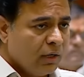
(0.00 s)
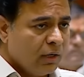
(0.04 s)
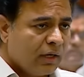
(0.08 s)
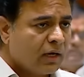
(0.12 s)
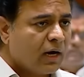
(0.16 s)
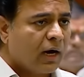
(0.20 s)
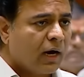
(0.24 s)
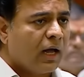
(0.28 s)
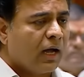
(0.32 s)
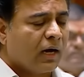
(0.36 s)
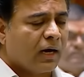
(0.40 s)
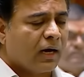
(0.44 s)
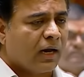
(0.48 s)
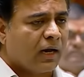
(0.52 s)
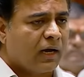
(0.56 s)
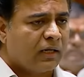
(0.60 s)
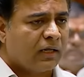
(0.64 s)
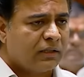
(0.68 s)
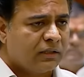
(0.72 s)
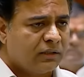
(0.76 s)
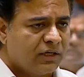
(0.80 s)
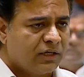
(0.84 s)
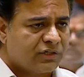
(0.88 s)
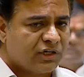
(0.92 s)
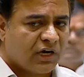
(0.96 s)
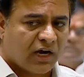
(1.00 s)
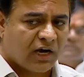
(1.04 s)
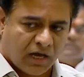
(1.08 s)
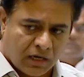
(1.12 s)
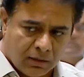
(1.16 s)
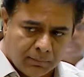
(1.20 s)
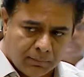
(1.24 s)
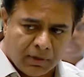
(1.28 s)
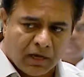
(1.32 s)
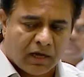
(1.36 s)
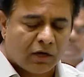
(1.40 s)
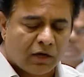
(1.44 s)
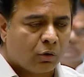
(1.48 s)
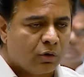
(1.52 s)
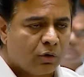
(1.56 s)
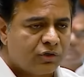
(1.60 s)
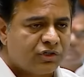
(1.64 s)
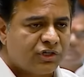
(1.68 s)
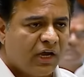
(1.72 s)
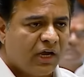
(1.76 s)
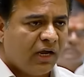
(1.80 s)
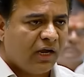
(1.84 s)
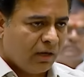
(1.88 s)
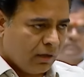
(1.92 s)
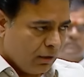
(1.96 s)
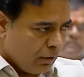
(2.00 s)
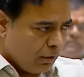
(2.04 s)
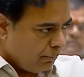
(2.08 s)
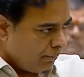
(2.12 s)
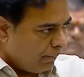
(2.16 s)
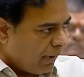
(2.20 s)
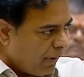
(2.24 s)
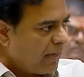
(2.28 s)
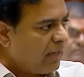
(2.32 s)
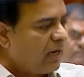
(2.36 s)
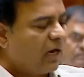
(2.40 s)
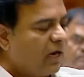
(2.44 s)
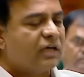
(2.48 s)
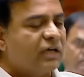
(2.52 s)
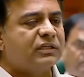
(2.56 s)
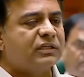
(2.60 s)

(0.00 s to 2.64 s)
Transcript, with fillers: ఇక్కడ అక్కడ కాదు అధ్యక్ష కరీంనగర్కి వచ్చే బహిరంగ